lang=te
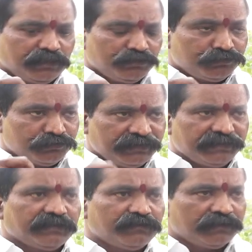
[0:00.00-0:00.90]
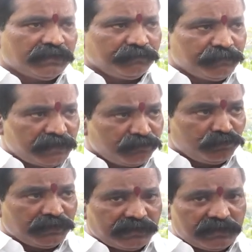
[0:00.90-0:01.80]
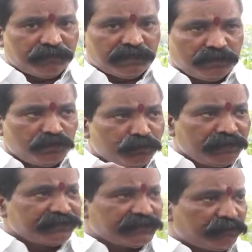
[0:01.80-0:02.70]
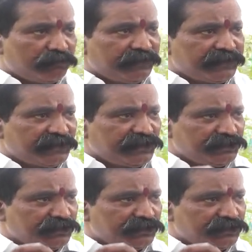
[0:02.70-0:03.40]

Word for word: ఈరోజు నిజంగా కూడా మారుమూల గ్రామాలలో బెల్ట్ షాపులు పెట్టి